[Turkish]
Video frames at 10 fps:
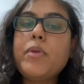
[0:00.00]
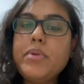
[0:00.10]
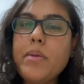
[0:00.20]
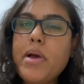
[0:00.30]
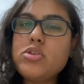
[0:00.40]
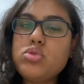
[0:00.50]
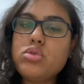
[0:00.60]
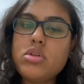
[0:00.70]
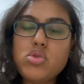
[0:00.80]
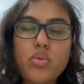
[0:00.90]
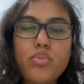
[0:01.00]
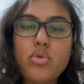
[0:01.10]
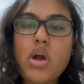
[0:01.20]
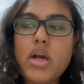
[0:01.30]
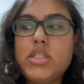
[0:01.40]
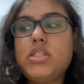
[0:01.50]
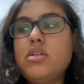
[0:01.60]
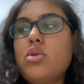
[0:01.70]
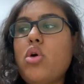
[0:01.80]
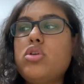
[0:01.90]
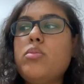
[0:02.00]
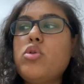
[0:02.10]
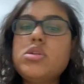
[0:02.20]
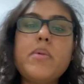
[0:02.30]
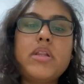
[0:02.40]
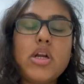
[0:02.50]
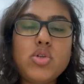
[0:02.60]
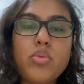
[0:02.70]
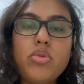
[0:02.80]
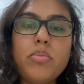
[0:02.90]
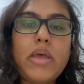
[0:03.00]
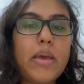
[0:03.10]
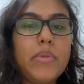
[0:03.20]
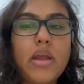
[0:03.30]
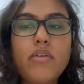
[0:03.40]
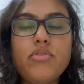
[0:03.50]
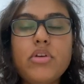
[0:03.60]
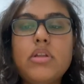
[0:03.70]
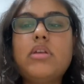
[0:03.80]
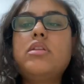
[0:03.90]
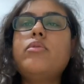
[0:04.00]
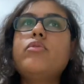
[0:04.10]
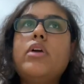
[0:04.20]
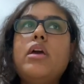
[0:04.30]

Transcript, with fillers: Bir de ben şunun da çok büyük artısını gördüm. O zamanlar çok büyük bir Eminem fanıydım ve